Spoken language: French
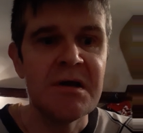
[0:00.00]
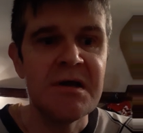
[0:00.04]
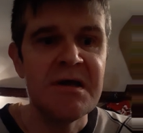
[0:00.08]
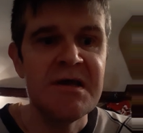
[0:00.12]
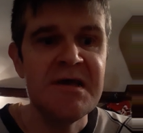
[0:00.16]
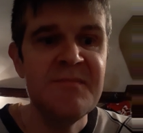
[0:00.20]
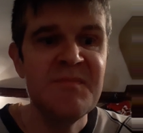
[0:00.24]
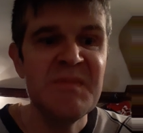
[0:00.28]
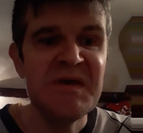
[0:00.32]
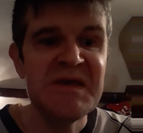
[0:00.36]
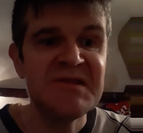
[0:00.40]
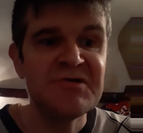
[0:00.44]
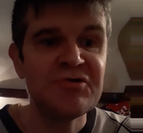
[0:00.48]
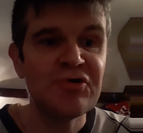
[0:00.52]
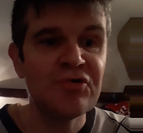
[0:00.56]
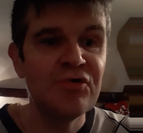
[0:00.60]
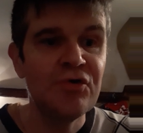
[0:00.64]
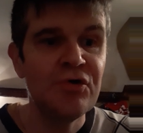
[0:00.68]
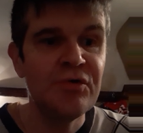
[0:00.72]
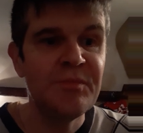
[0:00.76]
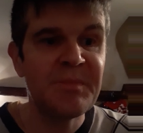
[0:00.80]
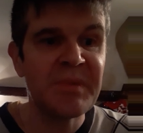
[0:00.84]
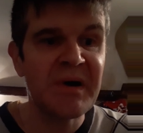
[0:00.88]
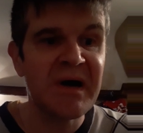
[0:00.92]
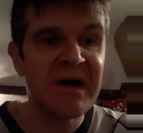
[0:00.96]
Imitons
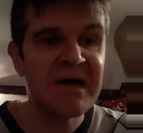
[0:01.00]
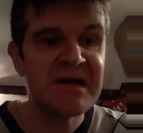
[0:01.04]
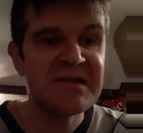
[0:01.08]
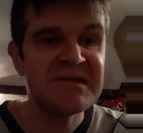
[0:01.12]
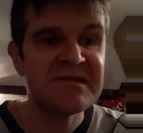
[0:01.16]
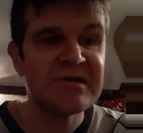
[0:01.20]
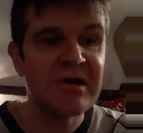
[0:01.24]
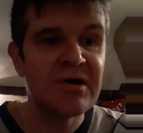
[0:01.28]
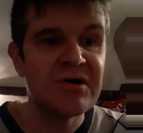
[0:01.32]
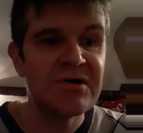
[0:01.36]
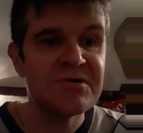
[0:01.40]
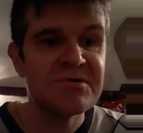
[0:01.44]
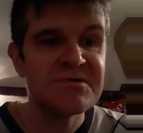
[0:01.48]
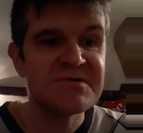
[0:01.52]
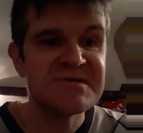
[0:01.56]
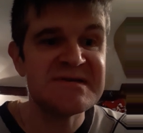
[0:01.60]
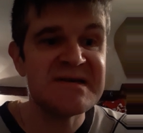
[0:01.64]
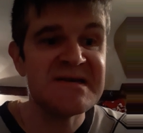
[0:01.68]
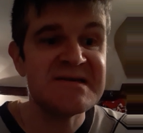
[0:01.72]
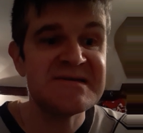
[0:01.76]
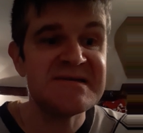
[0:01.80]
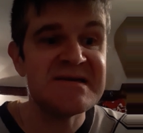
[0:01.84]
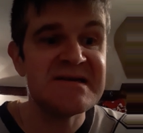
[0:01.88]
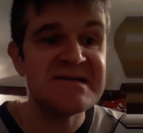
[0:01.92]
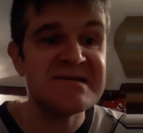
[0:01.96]
le printemps
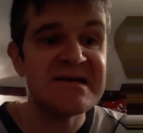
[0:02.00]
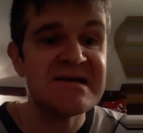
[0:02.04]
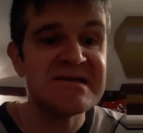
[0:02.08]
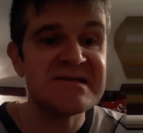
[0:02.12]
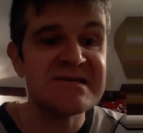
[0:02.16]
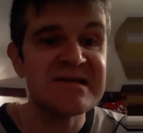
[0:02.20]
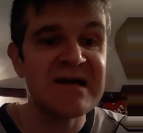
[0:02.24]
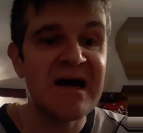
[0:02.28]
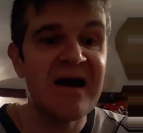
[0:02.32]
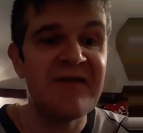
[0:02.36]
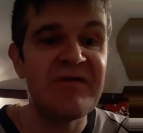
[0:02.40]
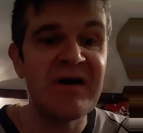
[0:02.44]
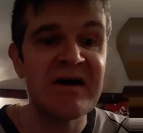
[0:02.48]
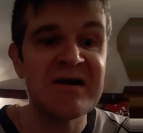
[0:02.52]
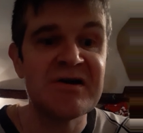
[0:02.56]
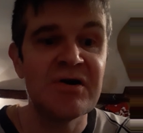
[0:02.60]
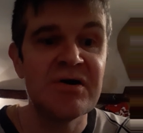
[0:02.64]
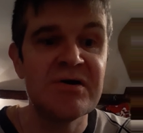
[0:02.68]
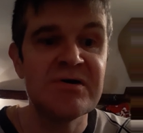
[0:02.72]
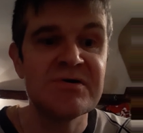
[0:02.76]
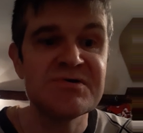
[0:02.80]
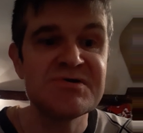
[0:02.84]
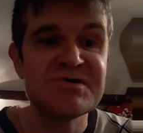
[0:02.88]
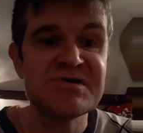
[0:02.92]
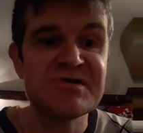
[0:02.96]
et ses
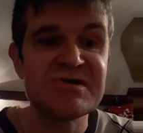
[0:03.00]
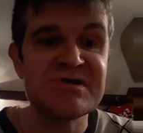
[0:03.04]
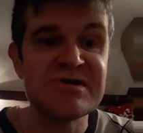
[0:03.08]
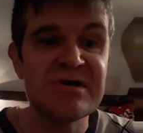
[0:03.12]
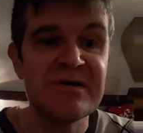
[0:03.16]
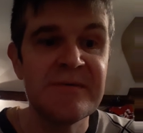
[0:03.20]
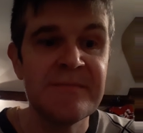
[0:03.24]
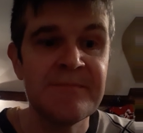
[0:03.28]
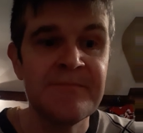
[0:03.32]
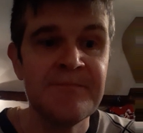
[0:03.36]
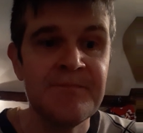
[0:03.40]
extravagances,